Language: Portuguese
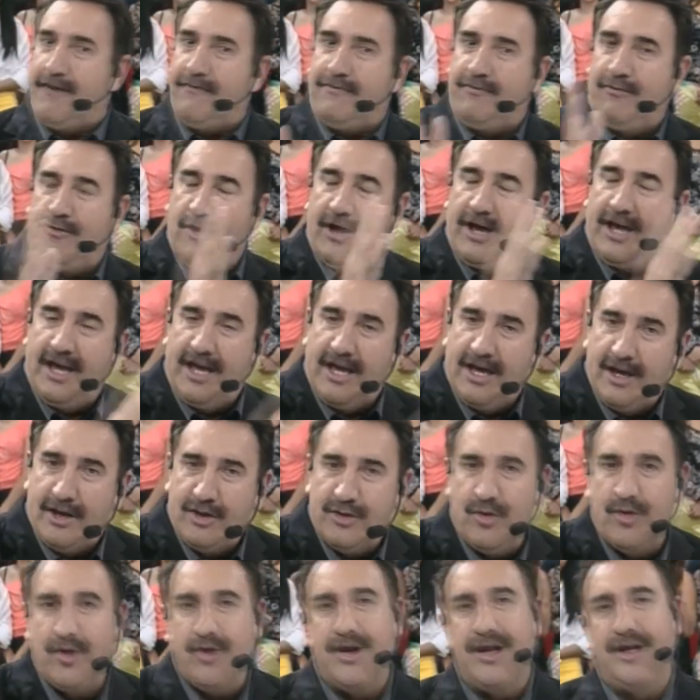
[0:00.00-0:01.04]
Já foi
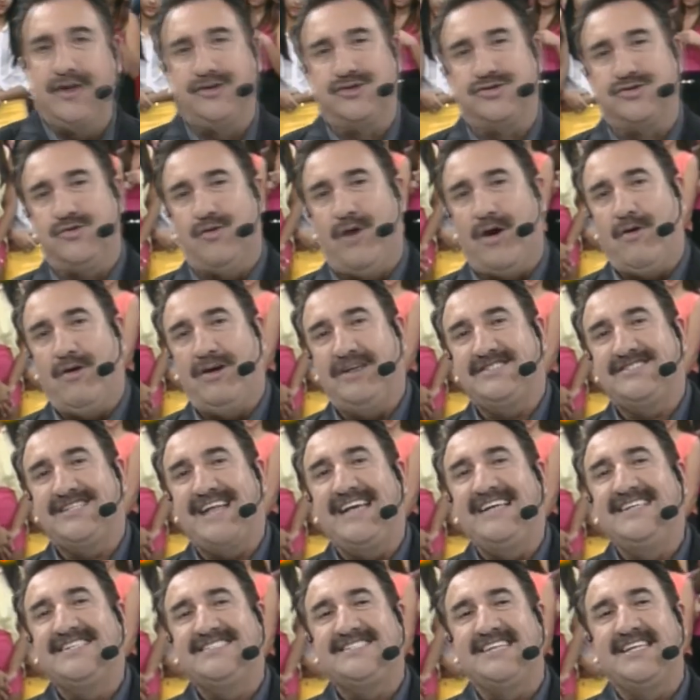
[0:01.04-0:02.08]
do Rio Grande do Sul, agora
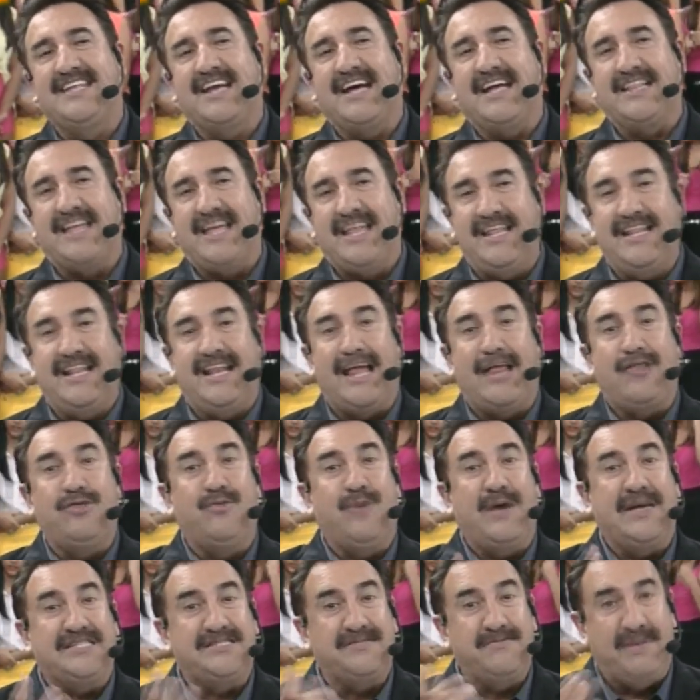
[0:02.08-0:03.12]
está em Santa Catarina, lá
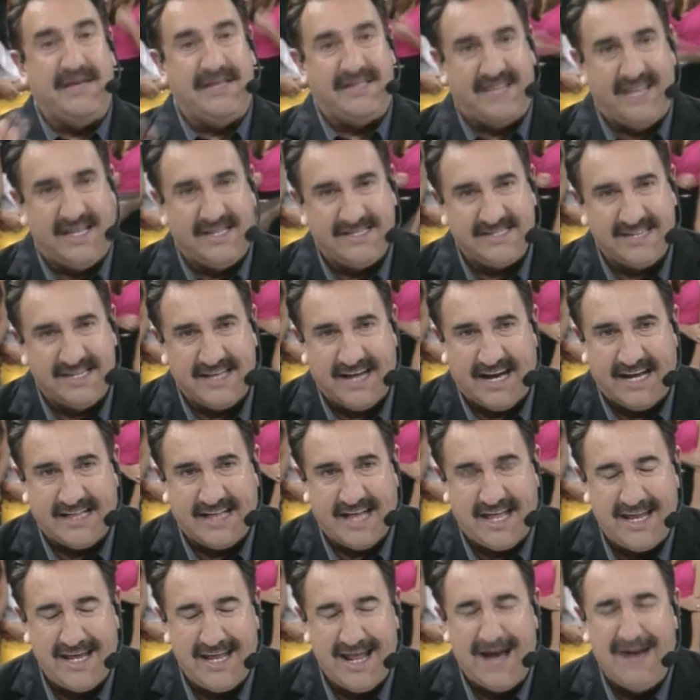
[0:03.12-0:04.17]
do SBT de Santa
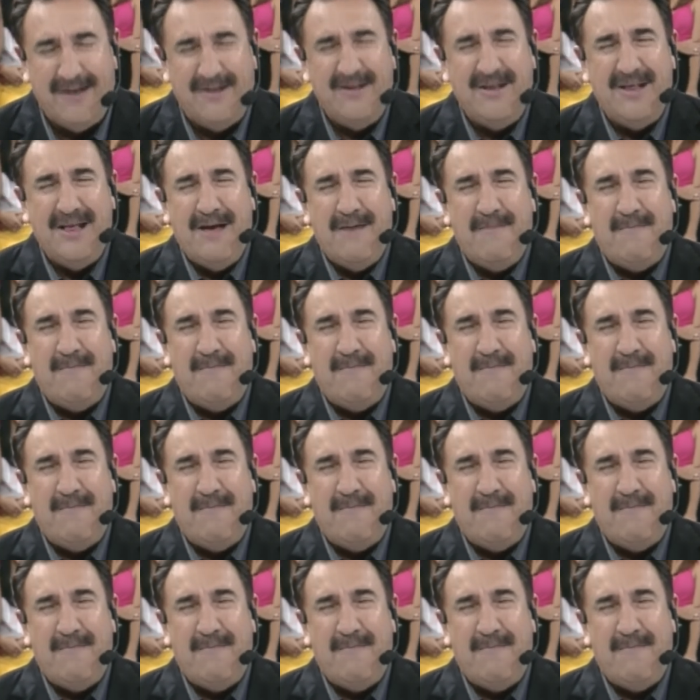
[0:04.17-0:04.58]
Catarina,